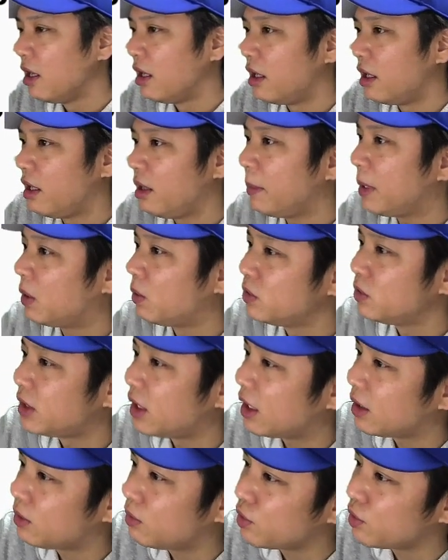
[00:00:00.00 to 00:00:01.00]
えー、まあ大瀬
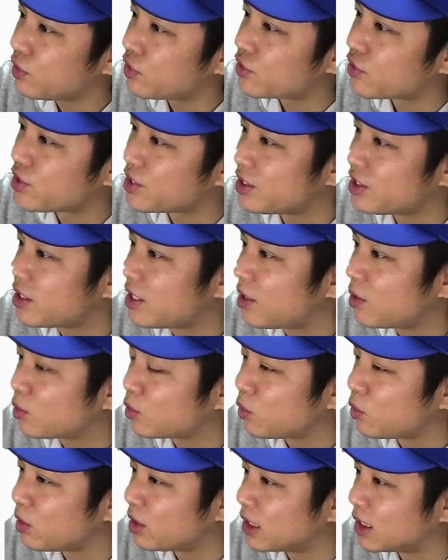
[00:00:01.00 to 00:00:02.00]
良投手知っての
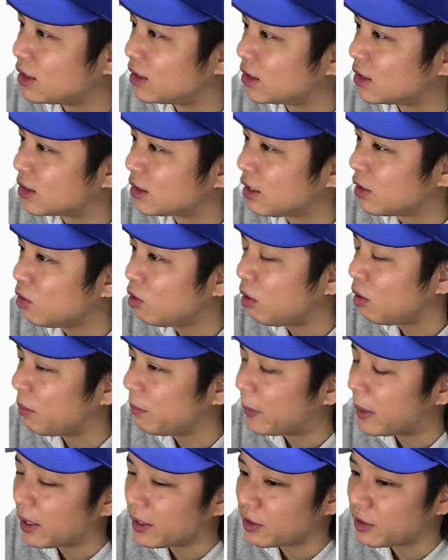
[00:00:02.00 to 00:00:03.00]
通りなんですけど、
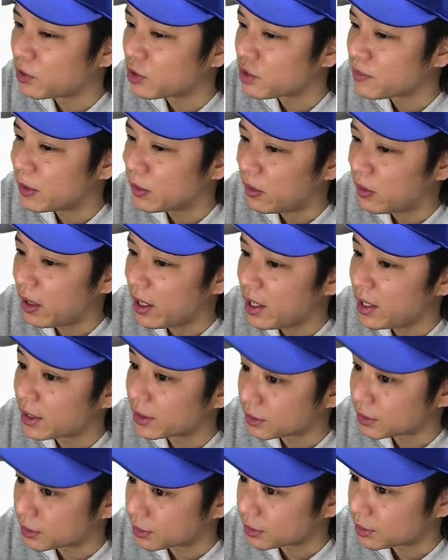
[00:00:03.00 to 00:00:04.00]
まあ、広島の
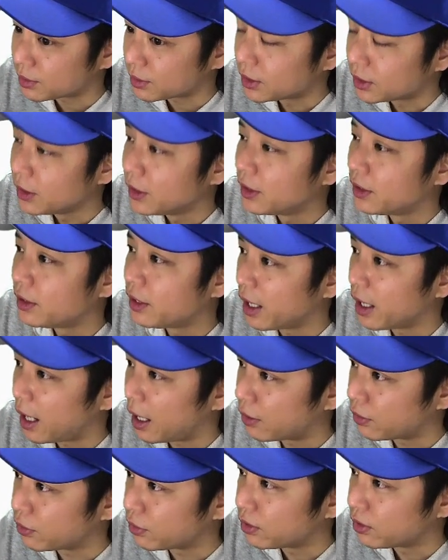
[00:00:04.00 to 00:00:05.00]
エースで
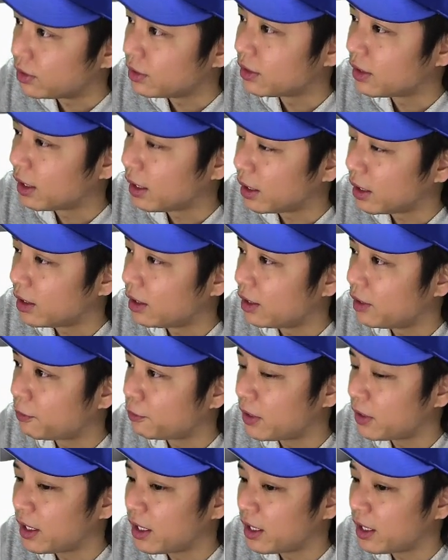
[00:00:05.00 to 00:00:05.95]
ある、ね、FA、